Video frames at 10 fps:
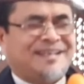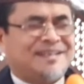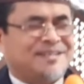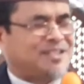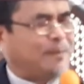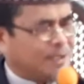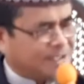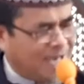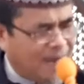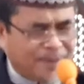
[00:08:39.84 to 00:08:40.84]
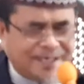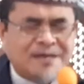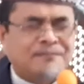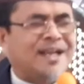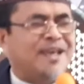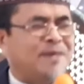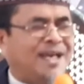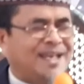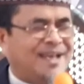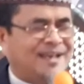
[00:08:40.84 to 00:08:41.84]
Seperti apa dan
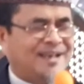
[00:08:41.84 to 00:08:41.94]
bagaimana?